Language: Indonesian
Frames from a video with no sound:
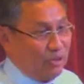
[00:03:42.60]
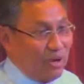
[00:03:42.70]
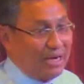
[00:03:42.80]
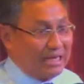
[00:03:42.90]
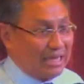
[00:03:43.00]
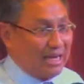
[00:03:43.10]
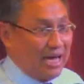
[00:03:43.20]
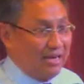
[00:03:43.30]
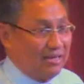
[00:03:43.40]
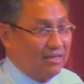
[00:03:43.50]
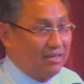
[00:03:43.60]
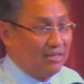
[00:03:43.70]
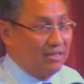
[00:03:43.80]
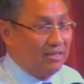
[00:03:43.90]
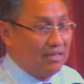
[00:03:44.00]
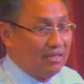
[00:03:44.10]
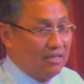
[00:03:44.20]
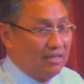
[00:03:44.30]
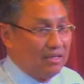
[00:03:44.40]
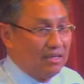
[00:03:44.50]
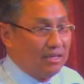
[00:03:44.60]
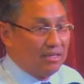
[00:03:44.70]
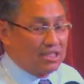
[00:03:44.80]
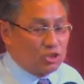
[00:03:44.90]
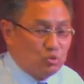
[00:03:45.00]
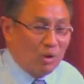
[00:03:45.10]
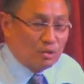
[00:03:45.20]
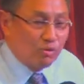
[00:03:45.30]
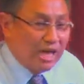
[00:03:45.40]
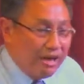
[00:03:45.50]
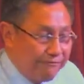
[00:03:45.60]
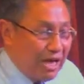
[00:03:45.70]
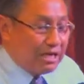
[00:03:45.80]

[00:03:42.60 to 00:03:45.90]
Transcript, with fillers: Tuhan katakan, sesuatu gift yang